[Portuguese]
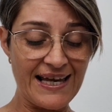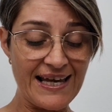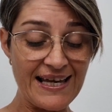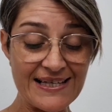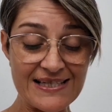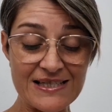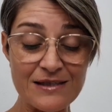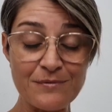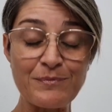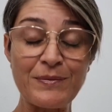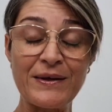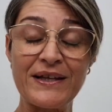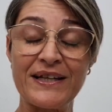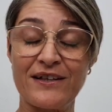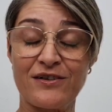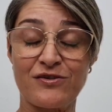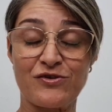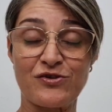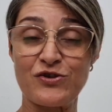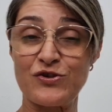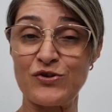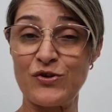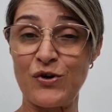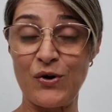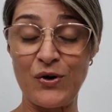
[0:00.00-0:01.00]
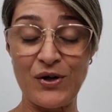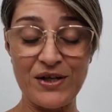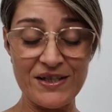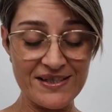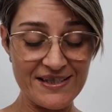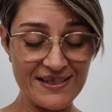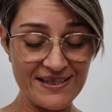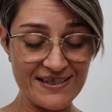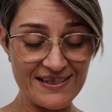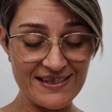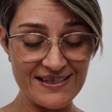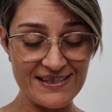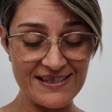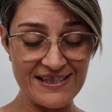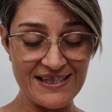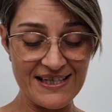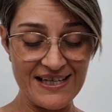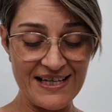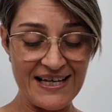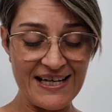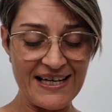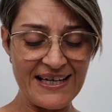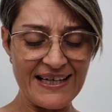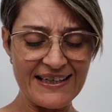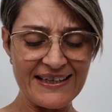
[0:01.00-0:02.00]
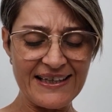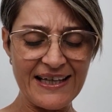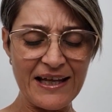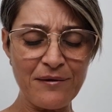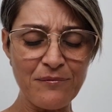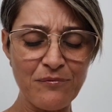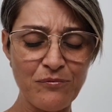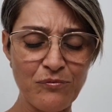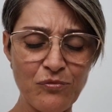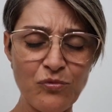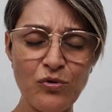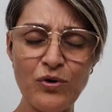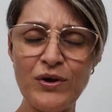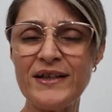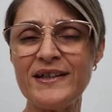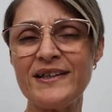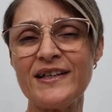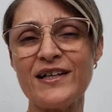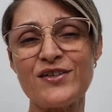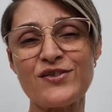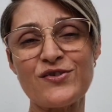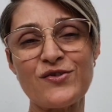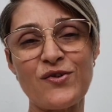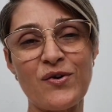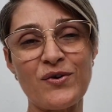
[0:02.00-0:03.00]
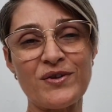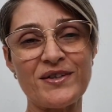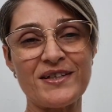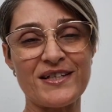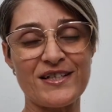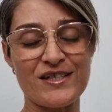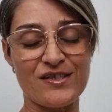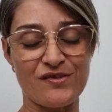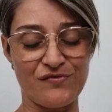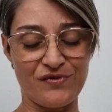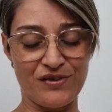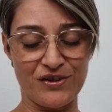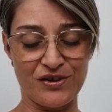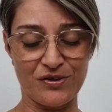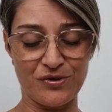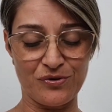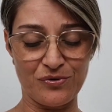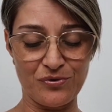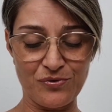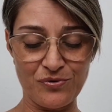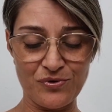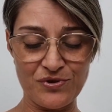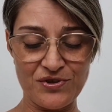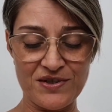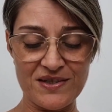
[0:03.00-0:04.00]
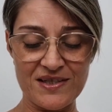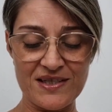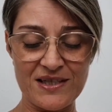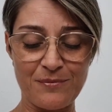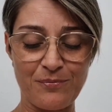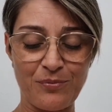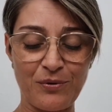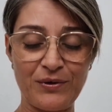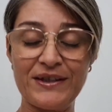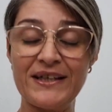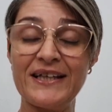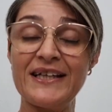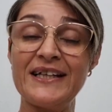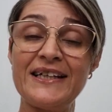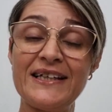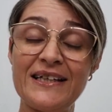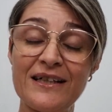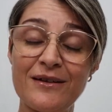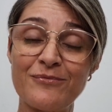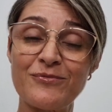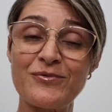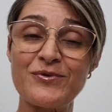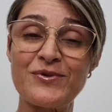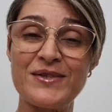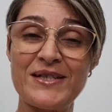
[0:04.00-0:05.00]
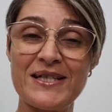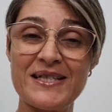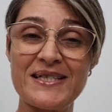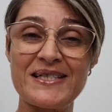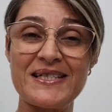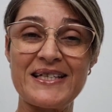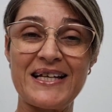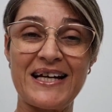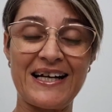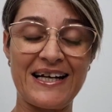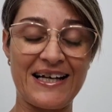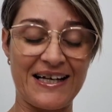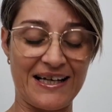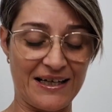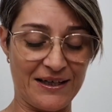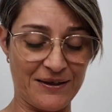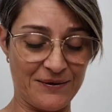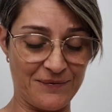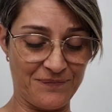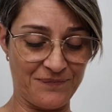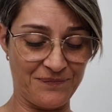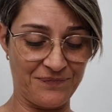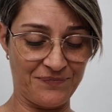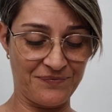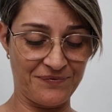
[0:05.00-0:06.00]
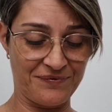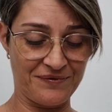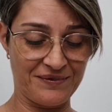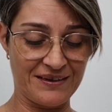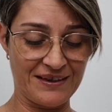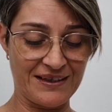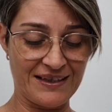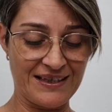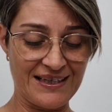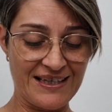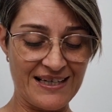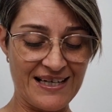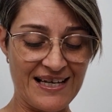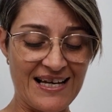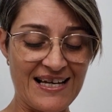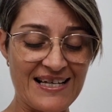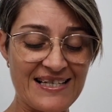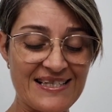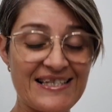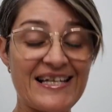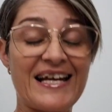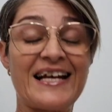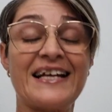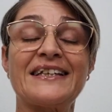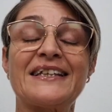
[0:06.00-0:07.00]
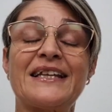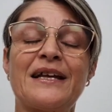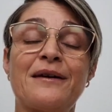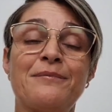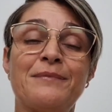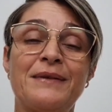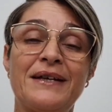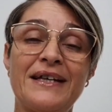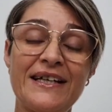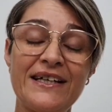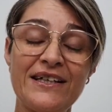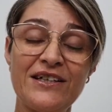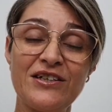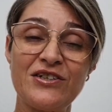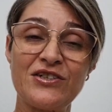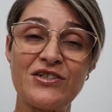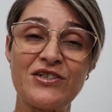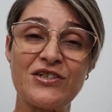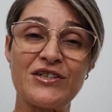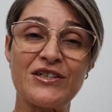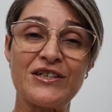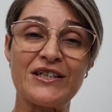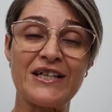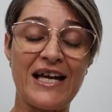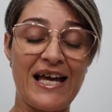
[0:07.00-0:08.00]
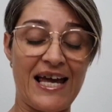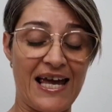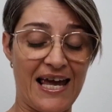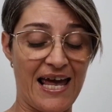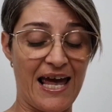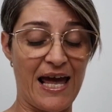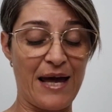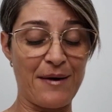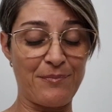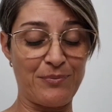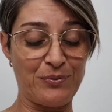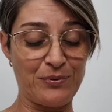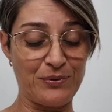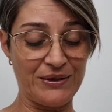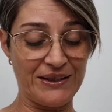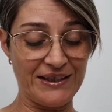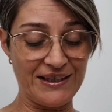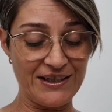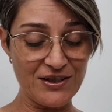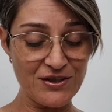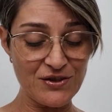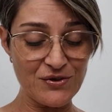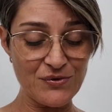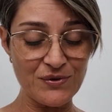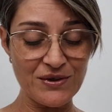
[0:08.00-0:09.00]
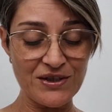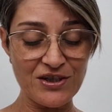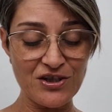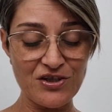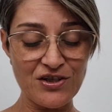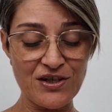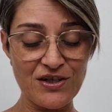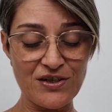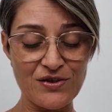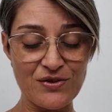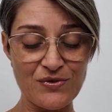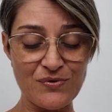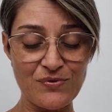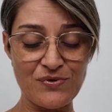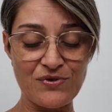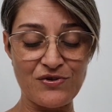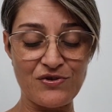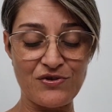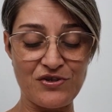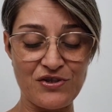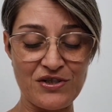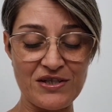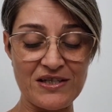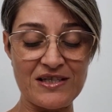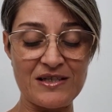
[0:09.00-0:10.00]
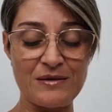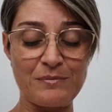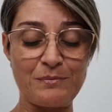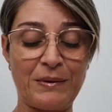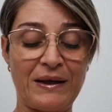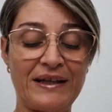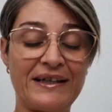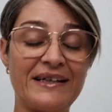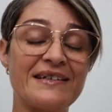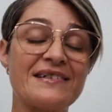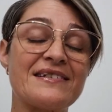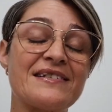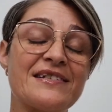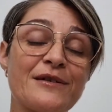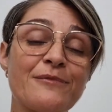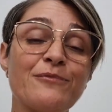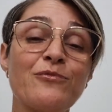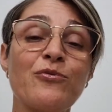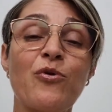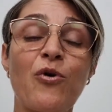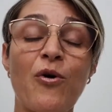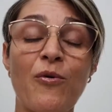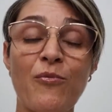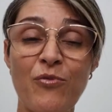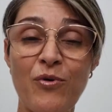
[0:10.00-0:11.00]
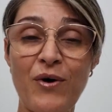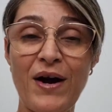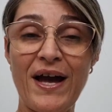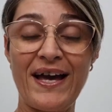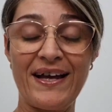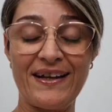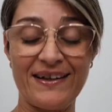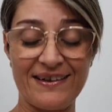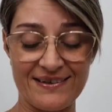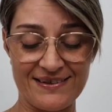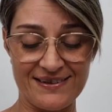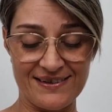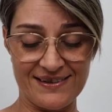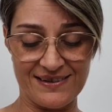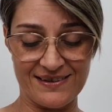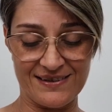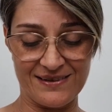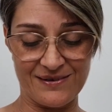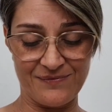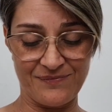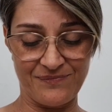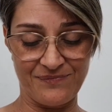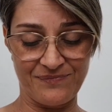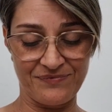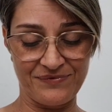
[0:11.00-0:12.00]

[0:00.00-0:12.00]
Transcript: esperançosas e tem muitas outras virtudes que poderíamos destacar. Certamente é por isso que Jesus diz para sermos como elas.